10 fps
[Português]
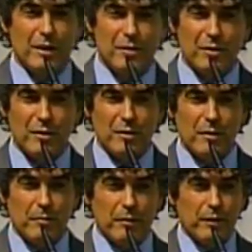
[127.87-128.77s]
é,
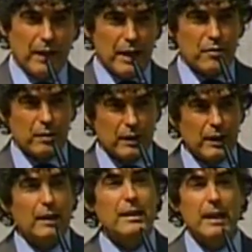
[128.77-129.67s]
privilégio
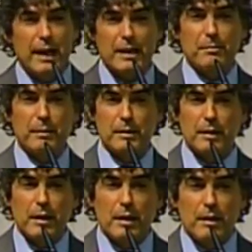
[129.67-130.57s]
aqui entre aspas,